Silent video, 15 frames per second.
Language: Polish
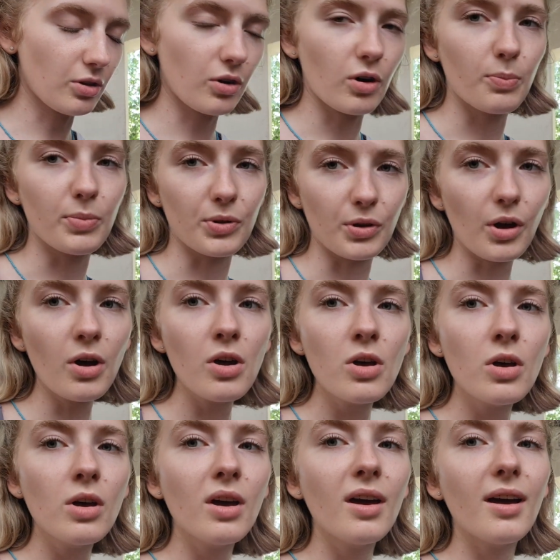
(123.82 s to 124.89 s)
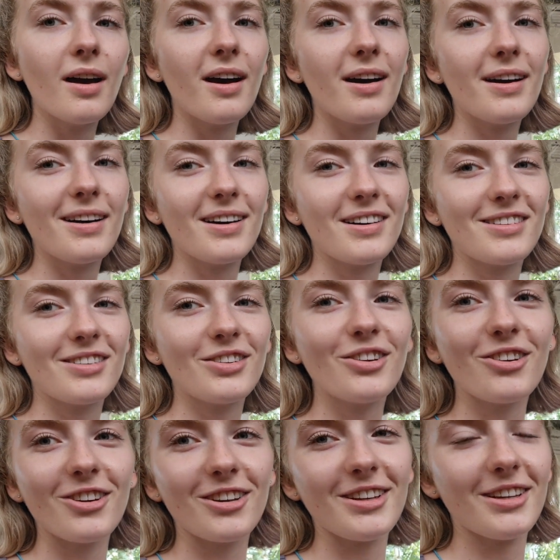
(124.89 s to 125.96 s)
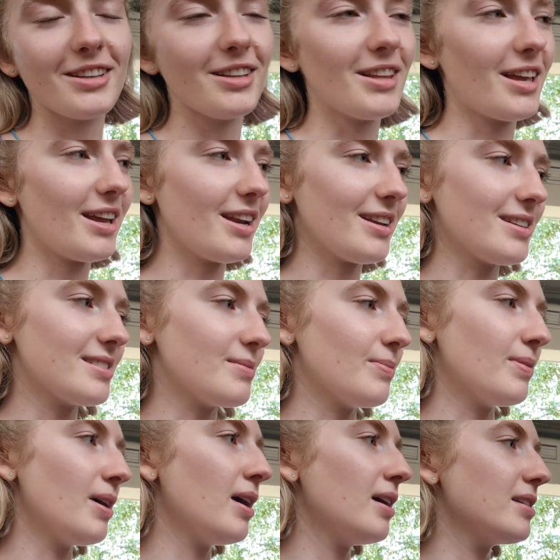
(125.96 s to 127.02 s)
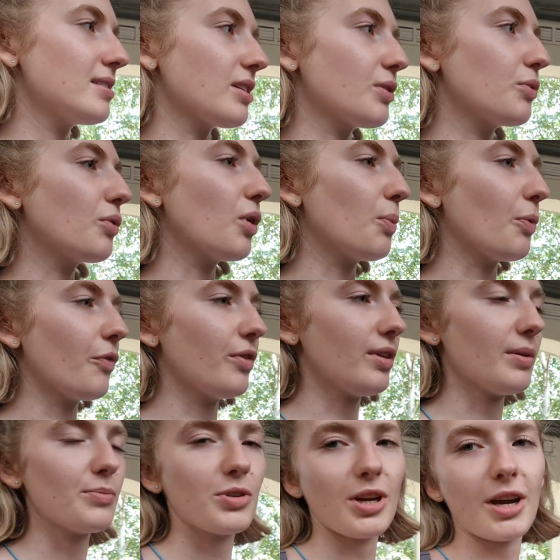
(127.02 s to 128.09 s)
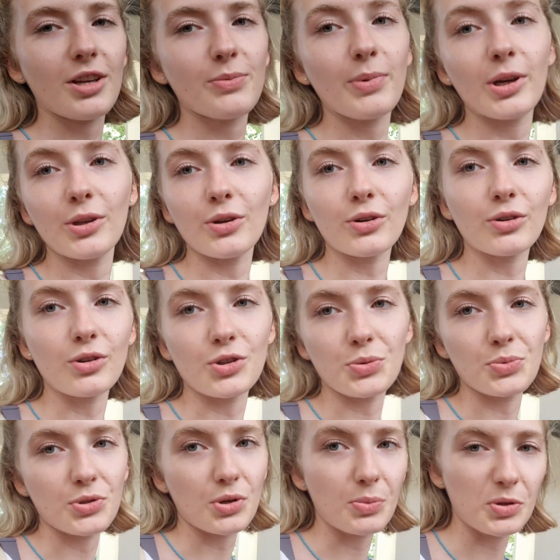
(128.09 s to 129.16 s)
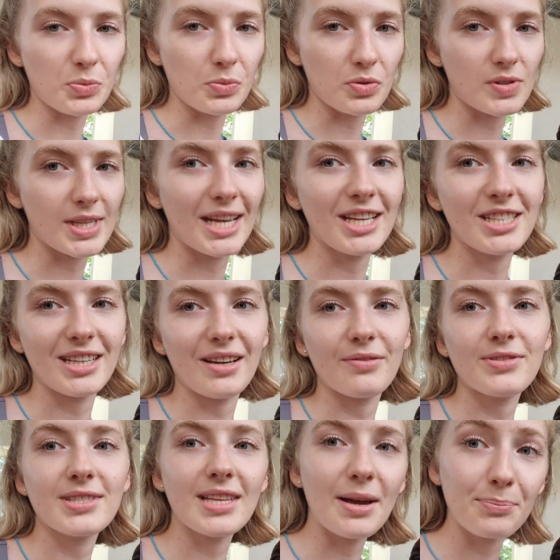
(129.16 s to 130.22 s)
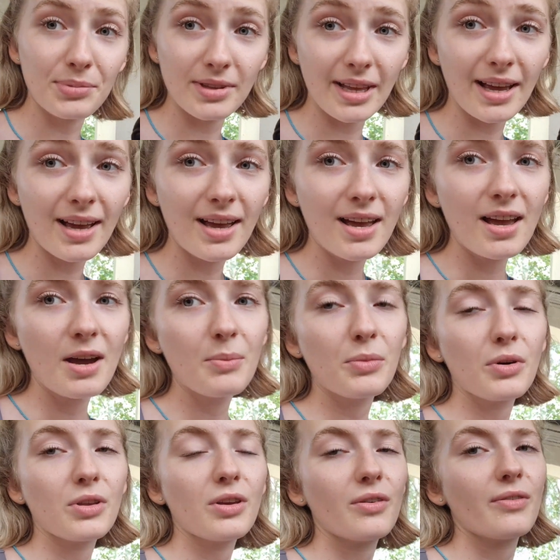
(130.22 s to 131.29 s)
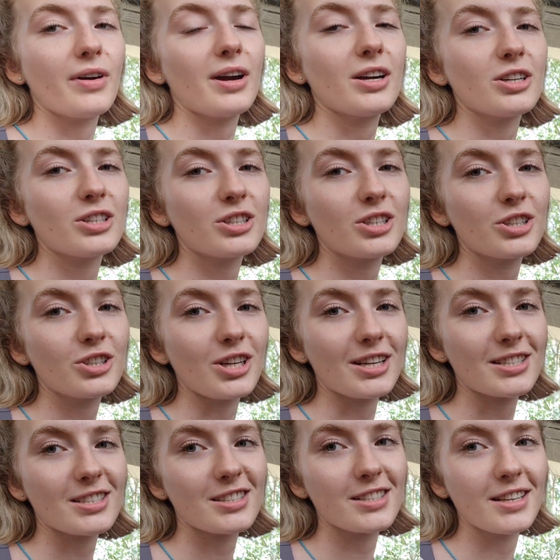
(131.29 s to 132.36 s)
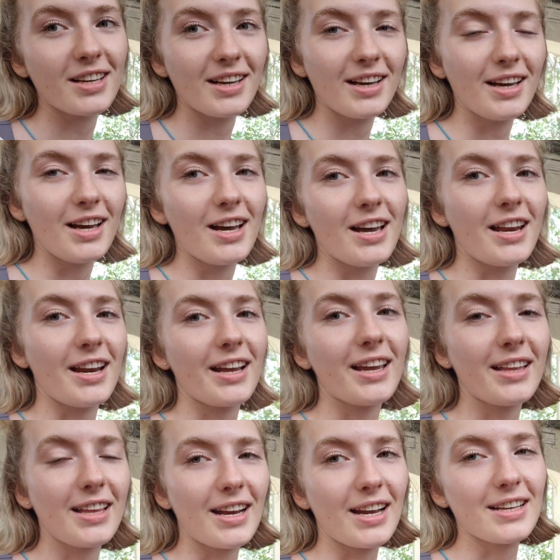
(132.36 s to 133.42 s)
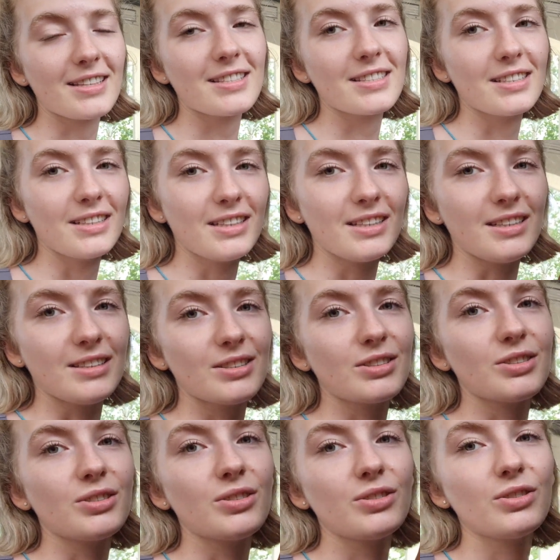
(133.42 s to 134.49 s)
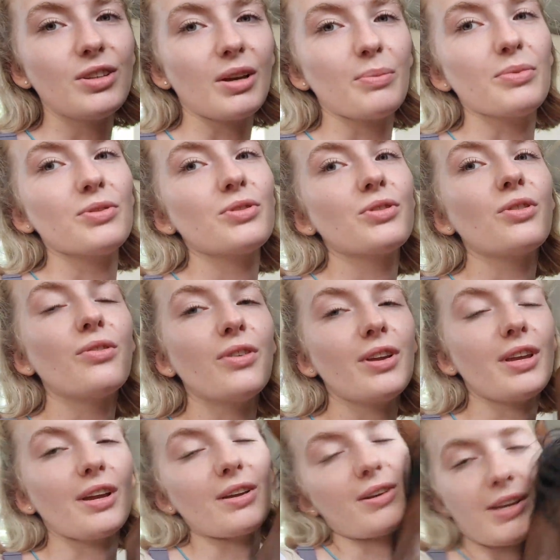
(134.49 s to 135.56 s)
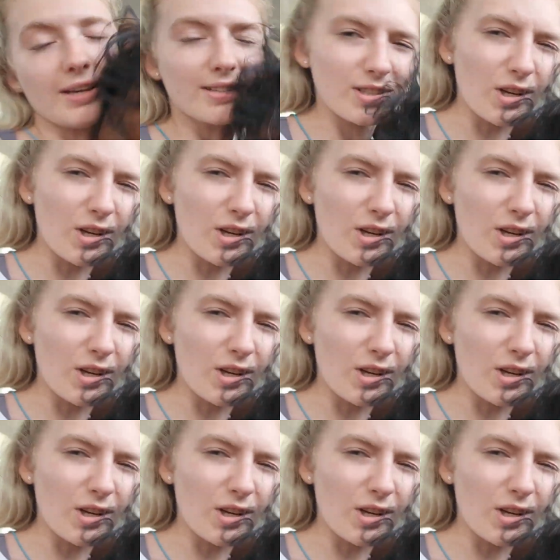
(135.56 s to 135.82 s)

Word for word: to kopyto. no i teraz co niedługo powinna przyjechać pani doktor, żeby zrobić mu zdjęcia wstępne, ponieważ czas regeneracji i jakby zdrowienia jest